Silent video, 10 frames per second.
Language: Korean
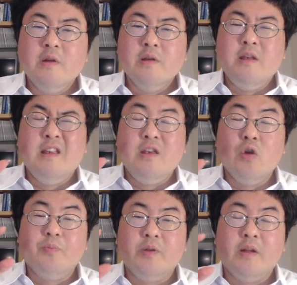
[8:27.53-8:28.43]
이
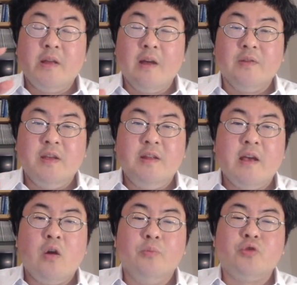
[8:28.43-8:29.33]
기업들에 대한
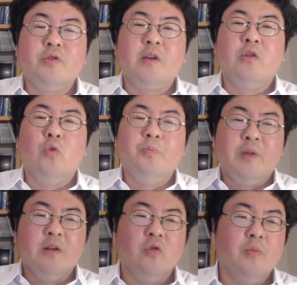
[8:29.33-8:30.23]
기대가 엄청나게
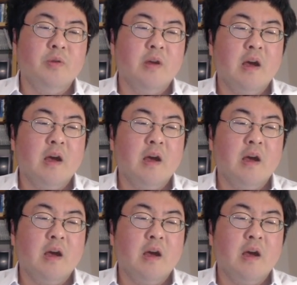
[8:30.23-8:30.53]
높다는 겁니다.